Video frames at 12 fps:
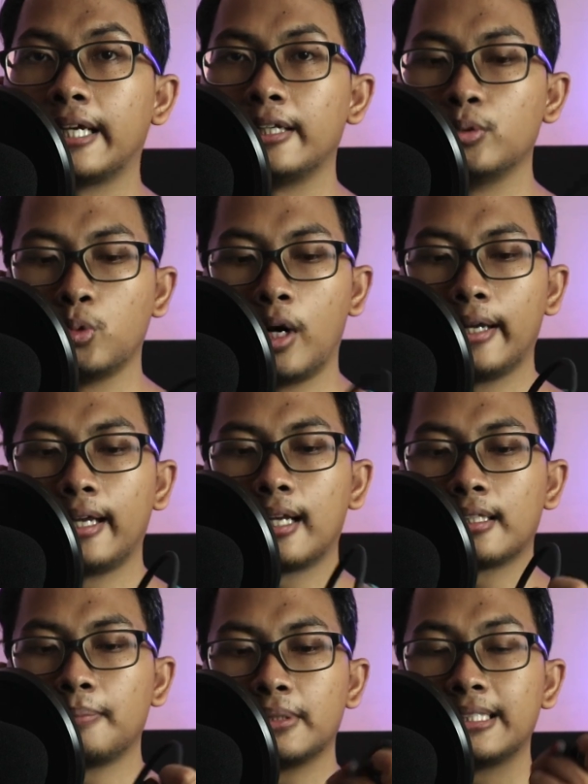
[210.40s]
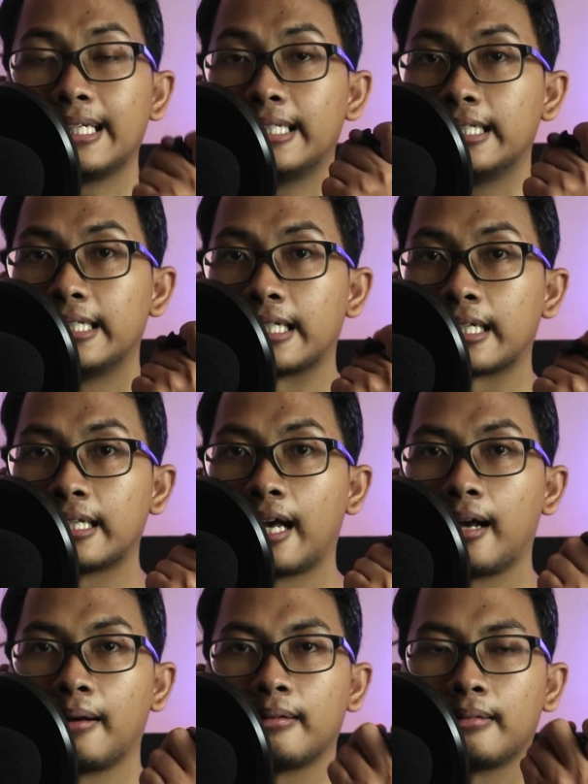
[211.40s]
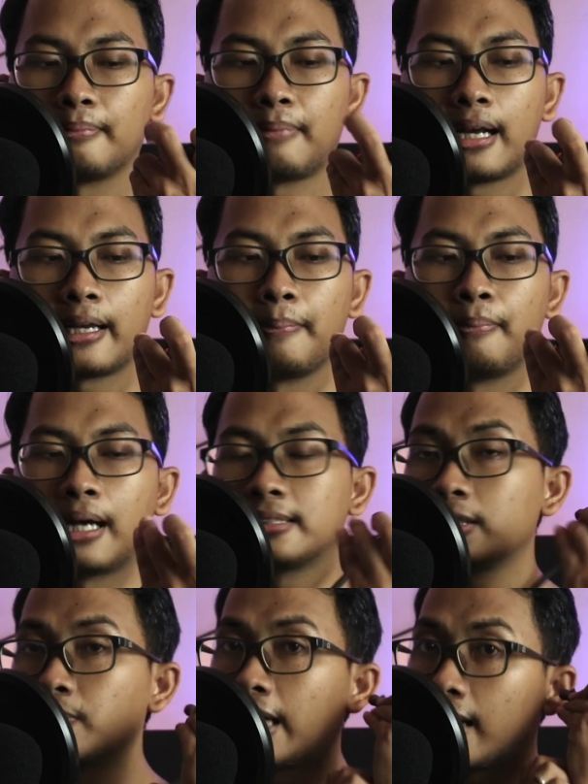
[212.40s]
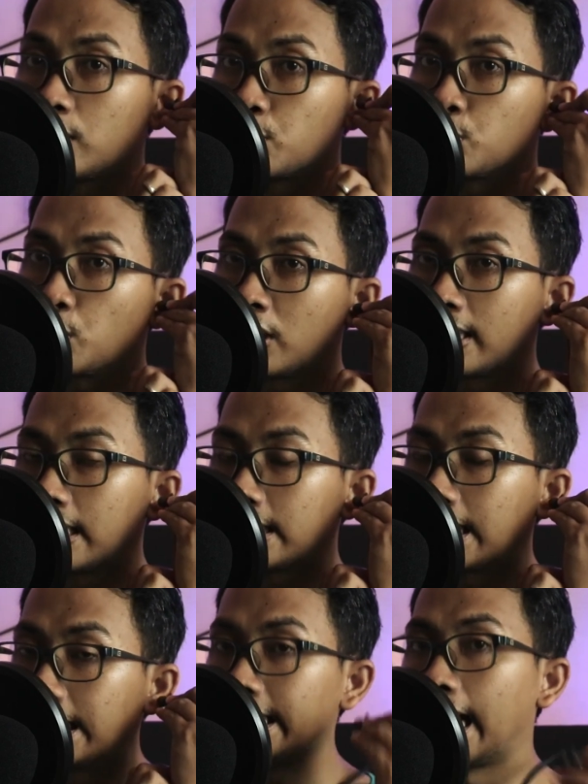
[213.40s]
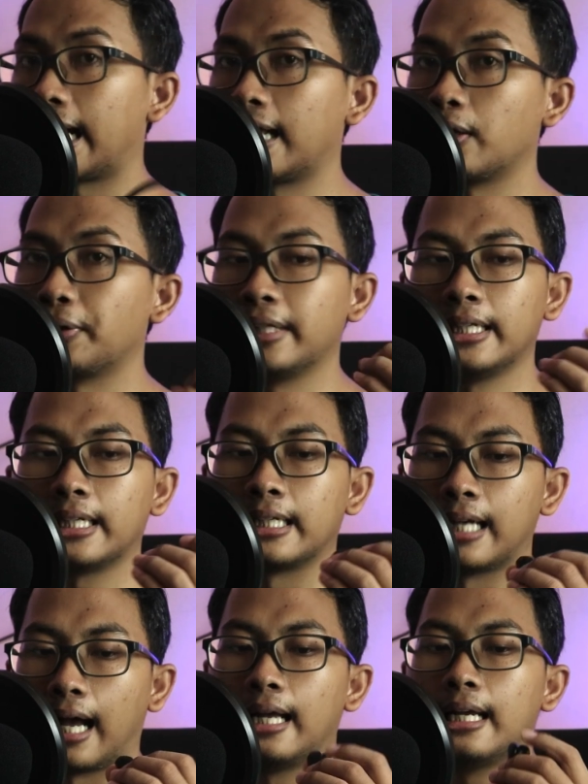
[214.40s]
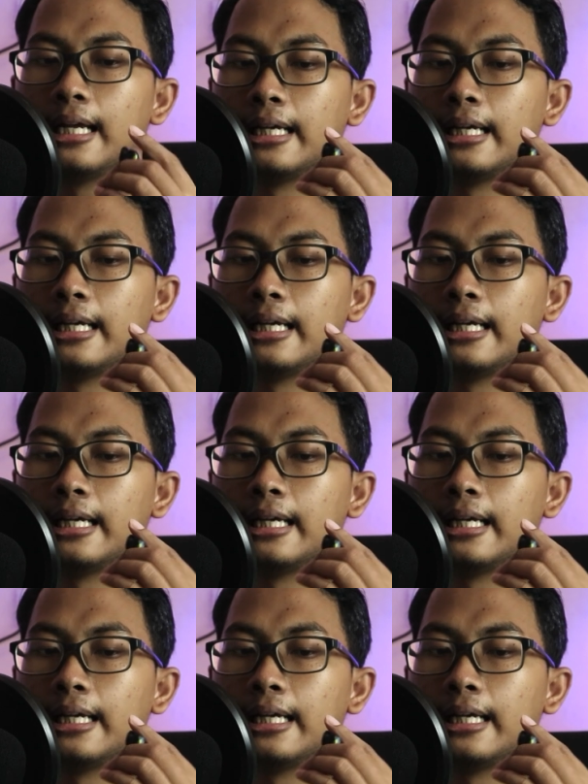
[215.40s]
G2 yang tipenya in ear yang pakai buds yang nusuk ke telinga. Kalau ini enggak.